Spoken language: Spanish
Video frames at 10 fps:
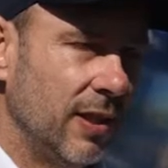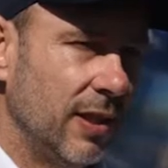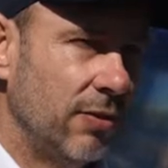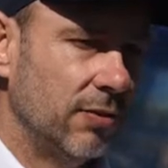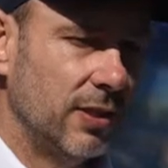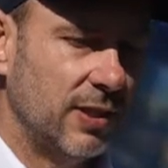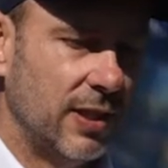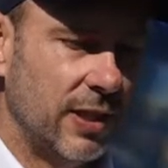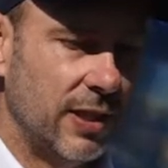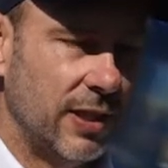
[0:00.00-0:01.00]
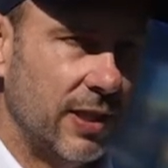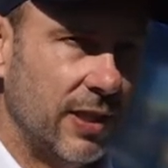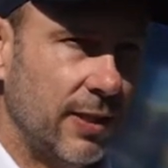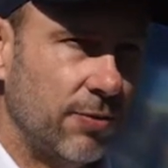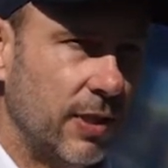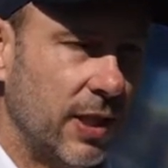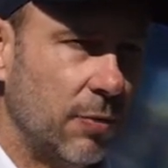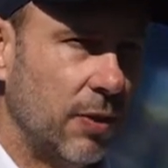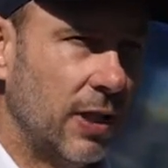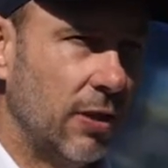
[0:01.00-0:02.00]
Entonces este, es una
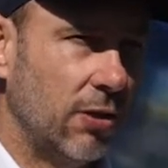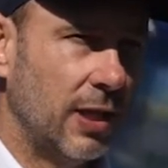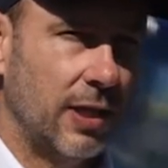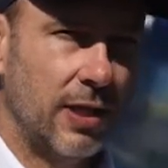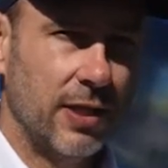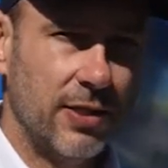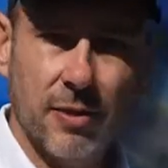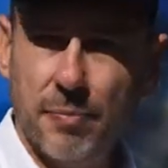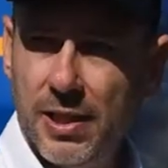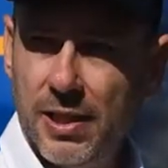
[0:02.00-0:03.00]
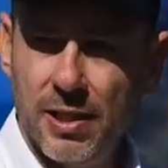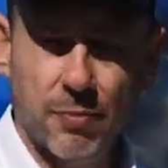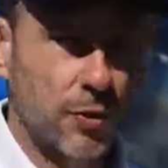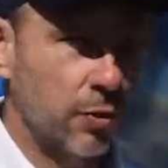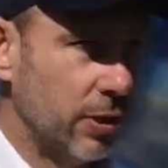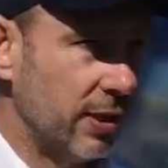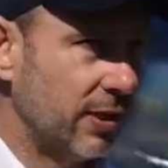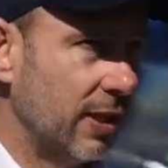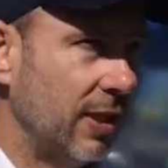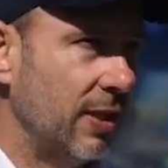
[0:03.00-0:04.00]
volcadora de chapa muy
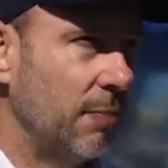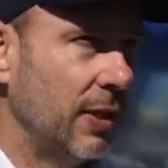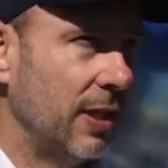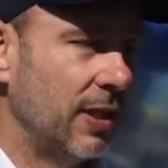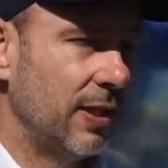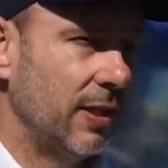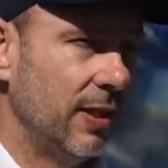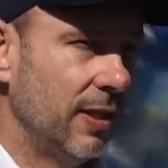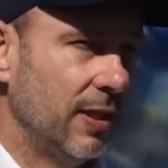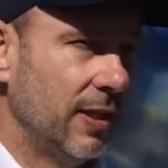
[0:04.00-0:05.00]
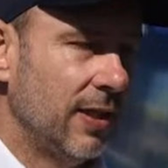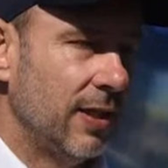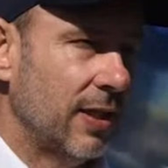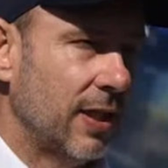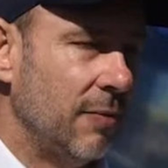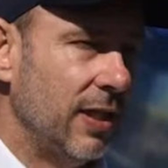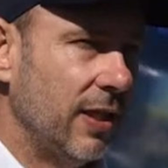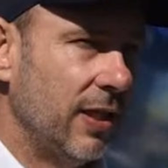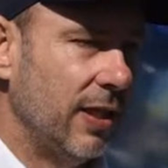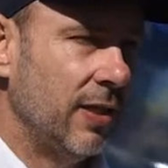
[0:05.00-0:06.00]
gruesa para que
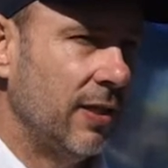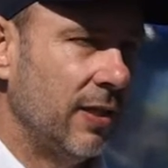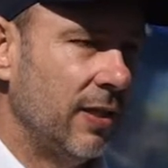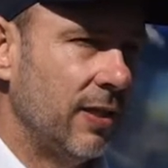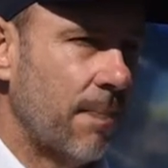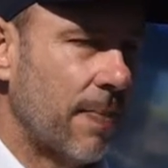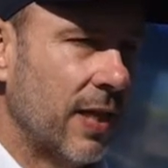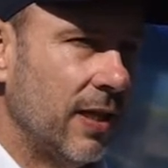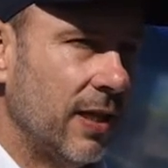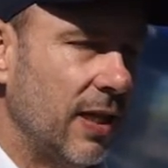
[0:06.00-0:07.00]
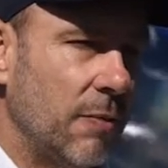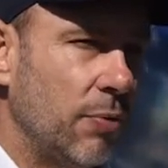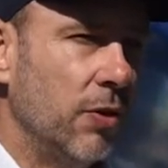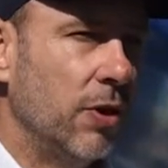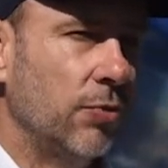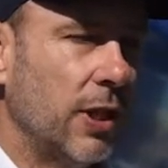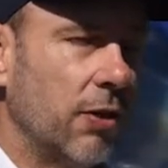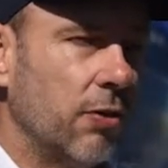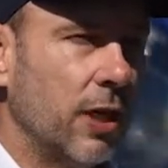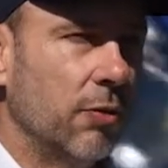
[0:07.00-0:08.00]
realmente quien que la puedan usar
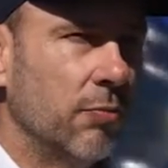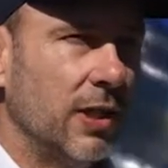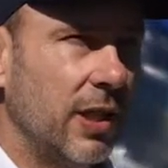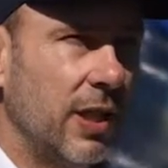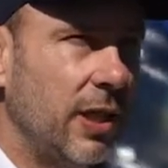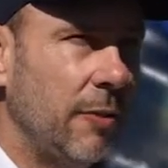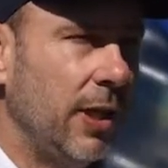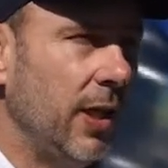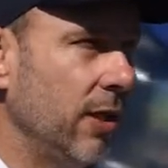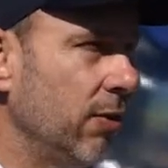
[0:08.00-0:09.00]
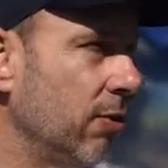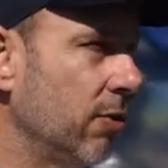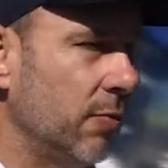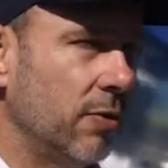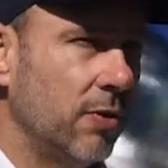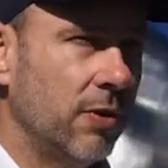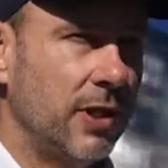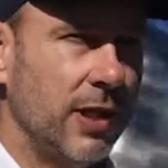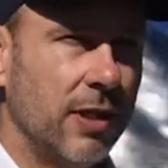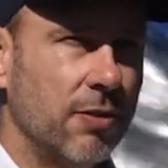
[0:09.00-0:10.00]
con algún material liviano como
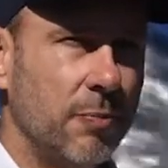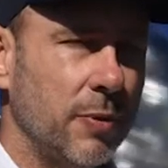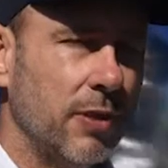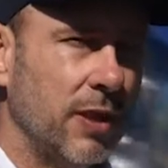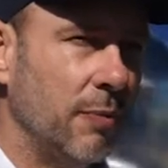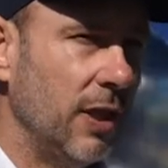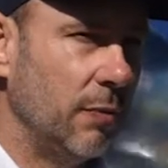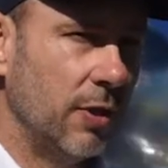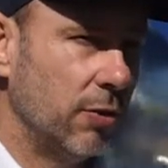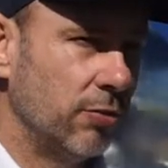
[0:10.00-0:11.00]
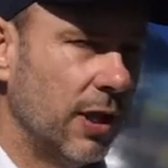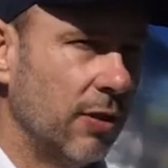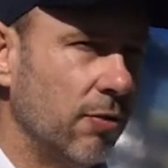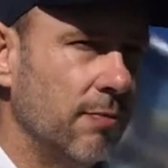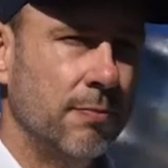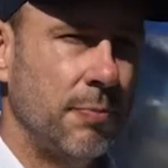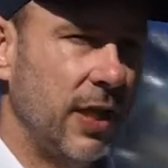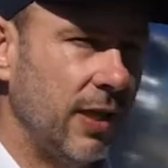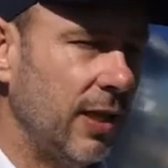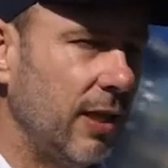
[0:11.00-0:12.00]
estiércol, pero también la puedan usar con
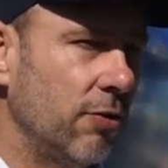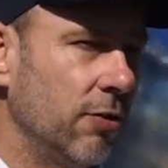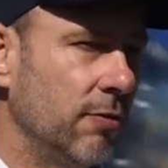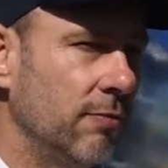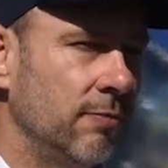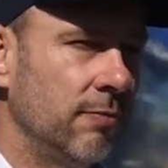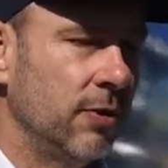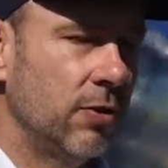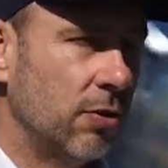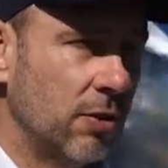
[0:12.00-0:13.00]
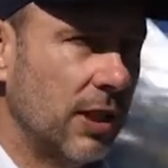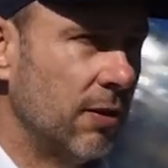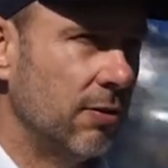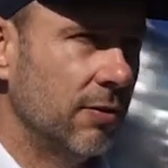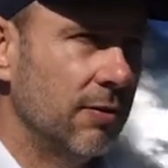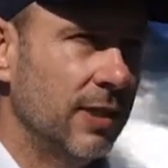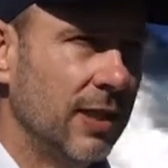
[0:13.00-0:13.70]
piedra, con tosca, con